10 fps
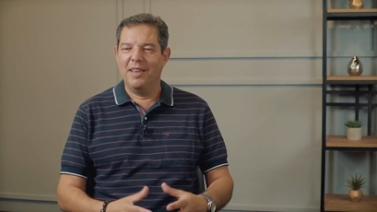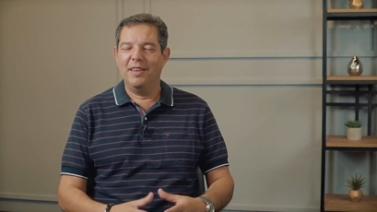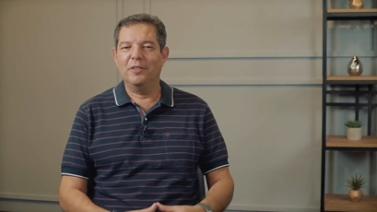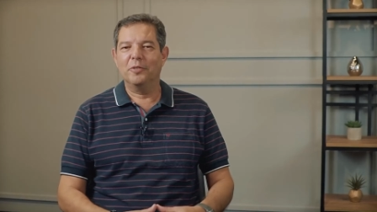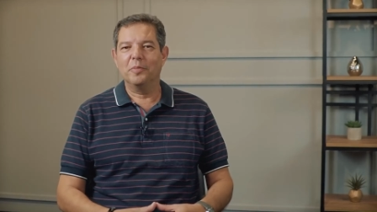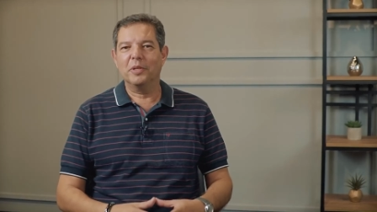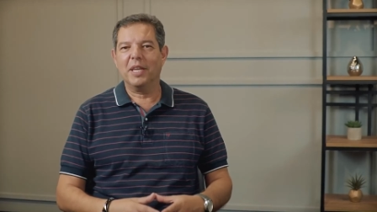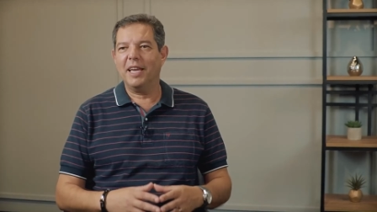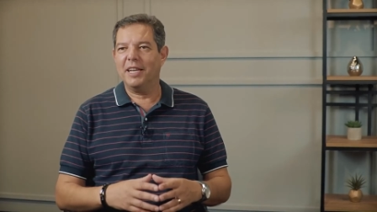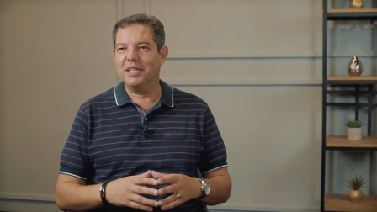Isso porque
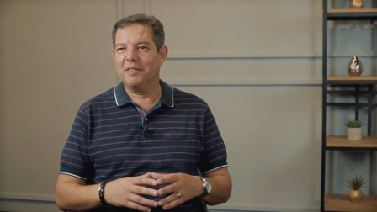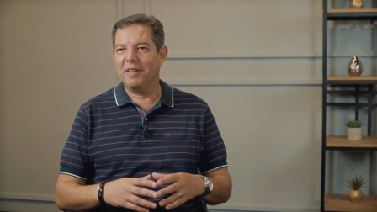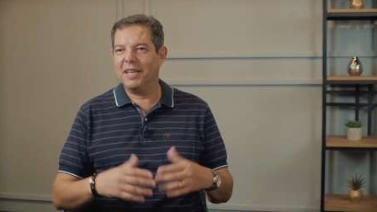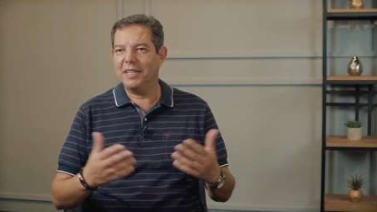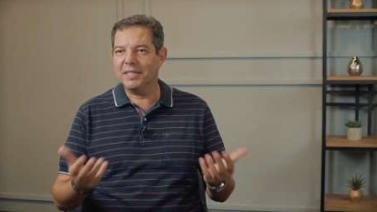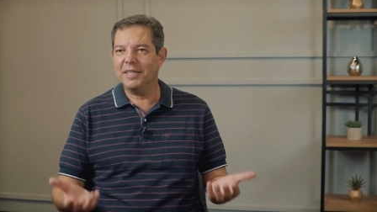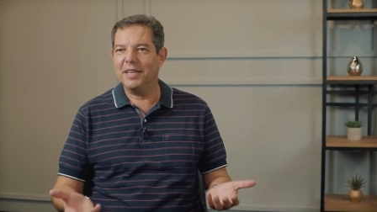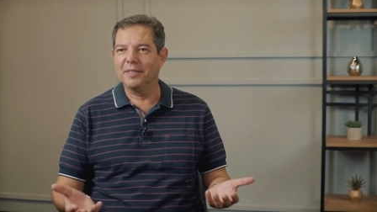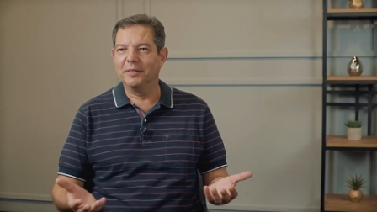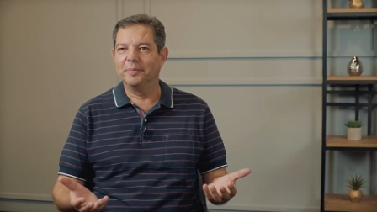a igreja vai
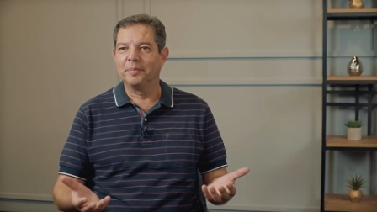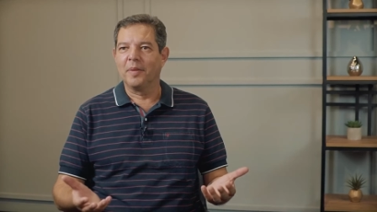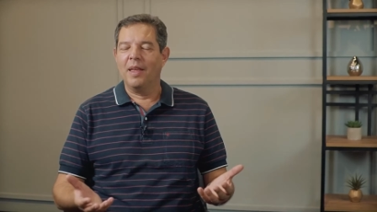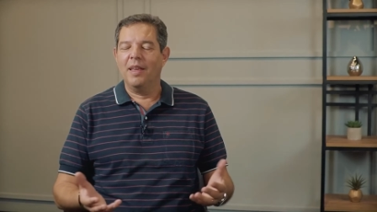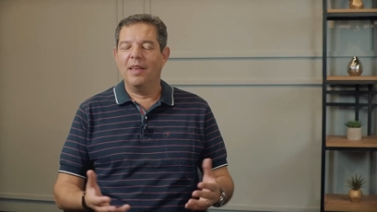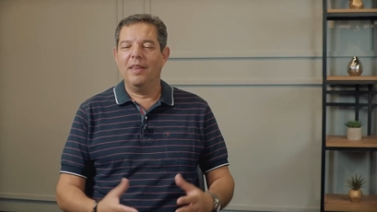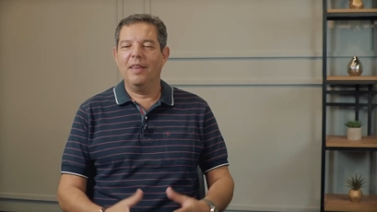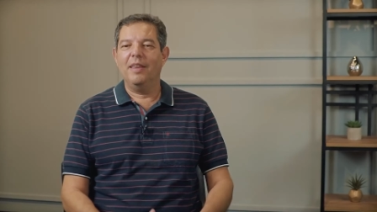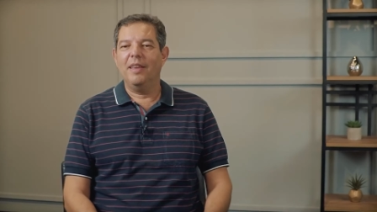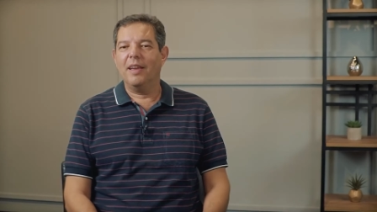crescendo.
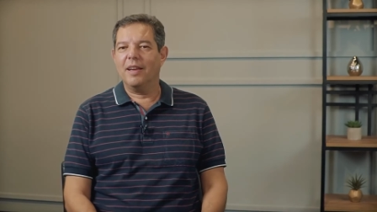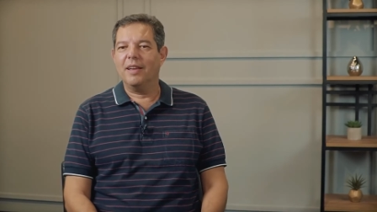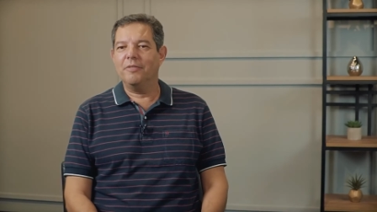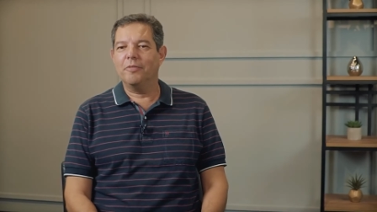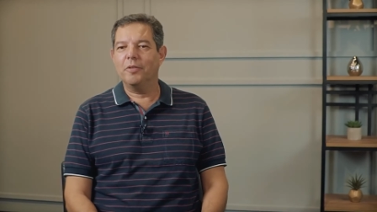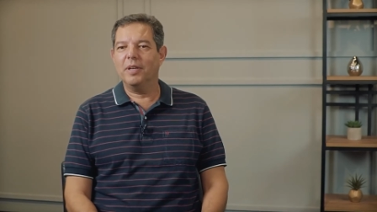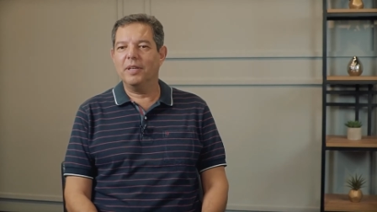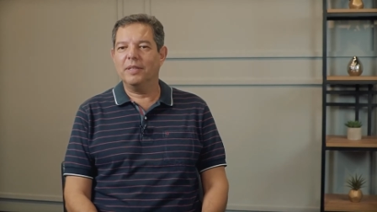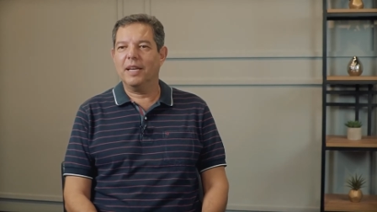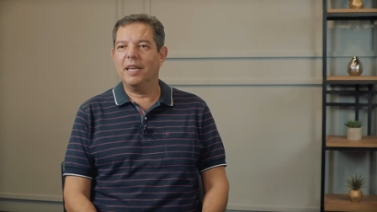E aí
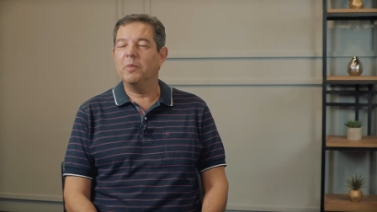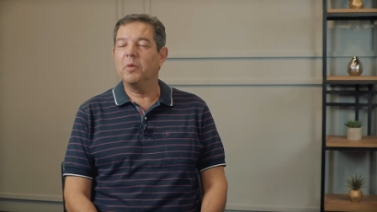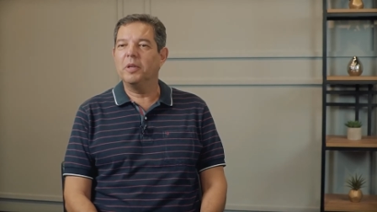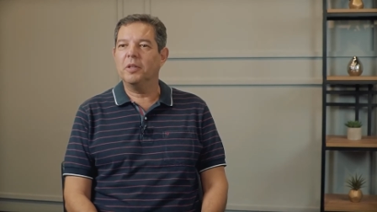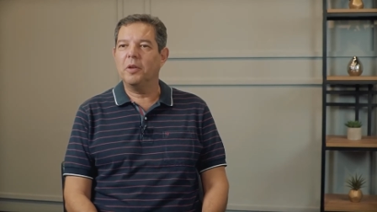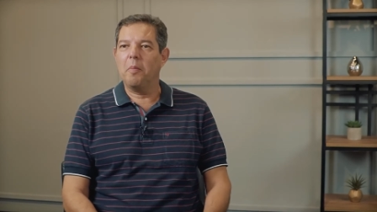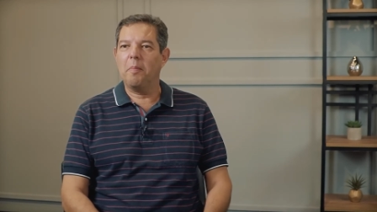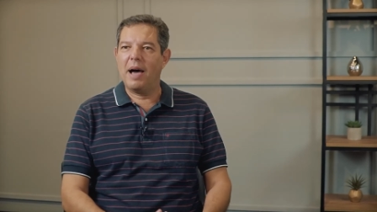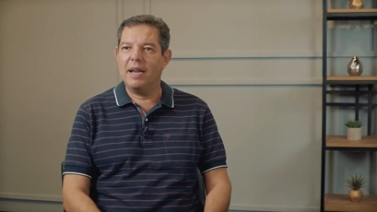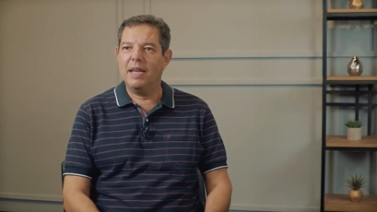foi naquele momento que eu
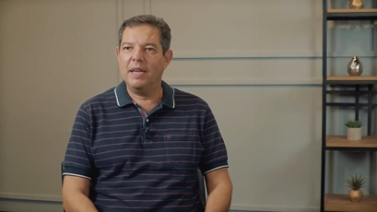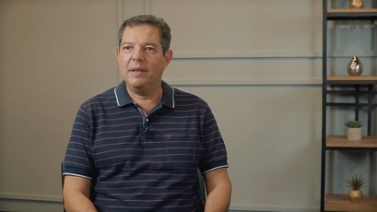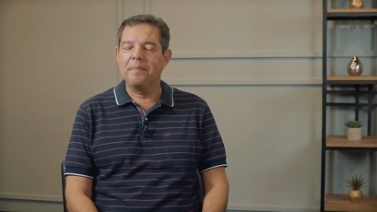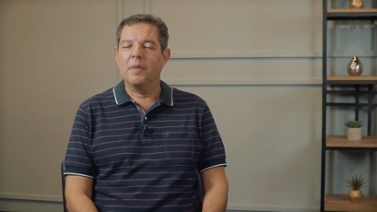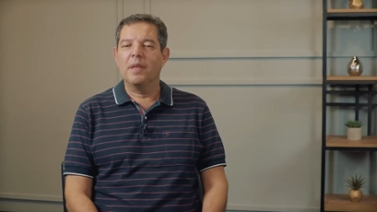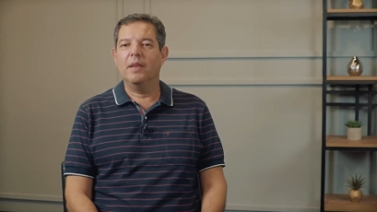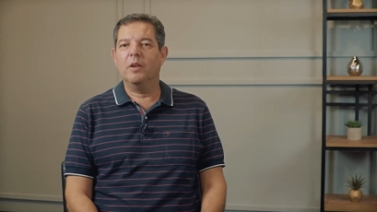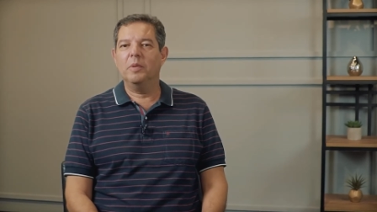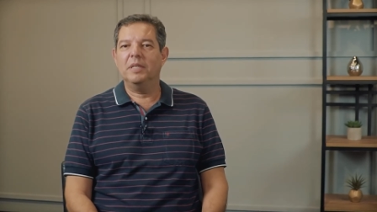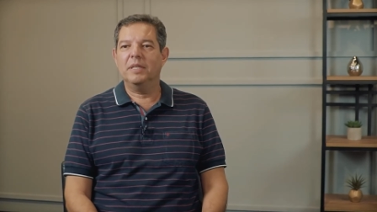parei e
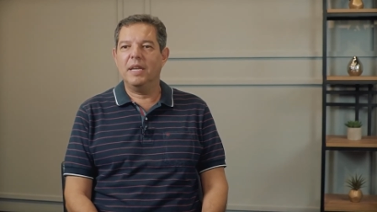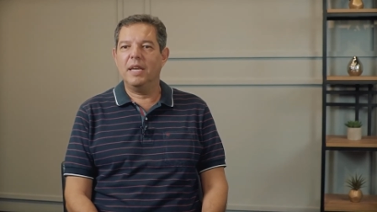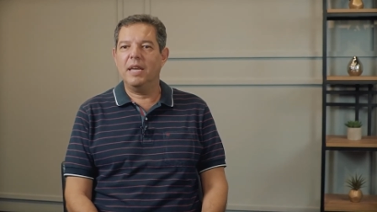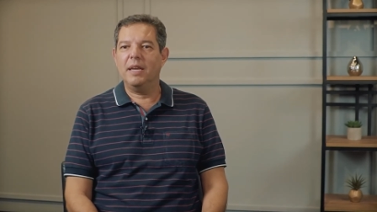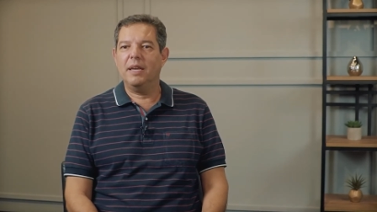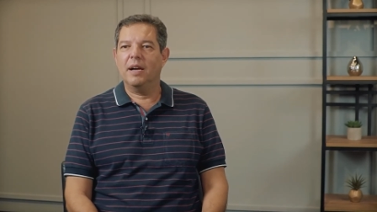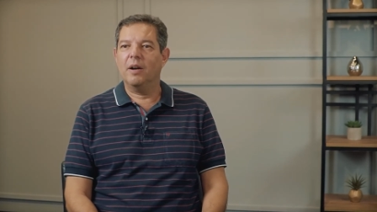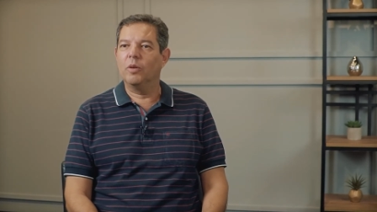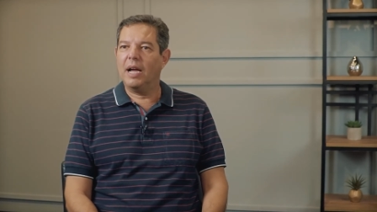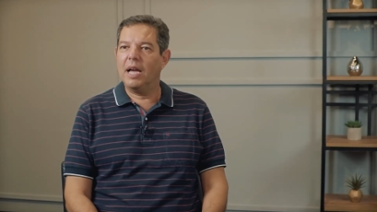comecei a
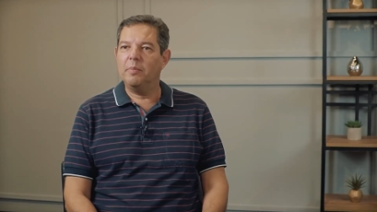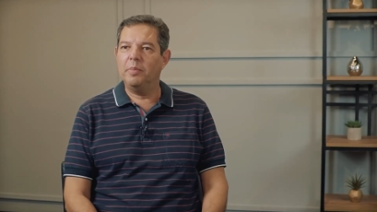orar e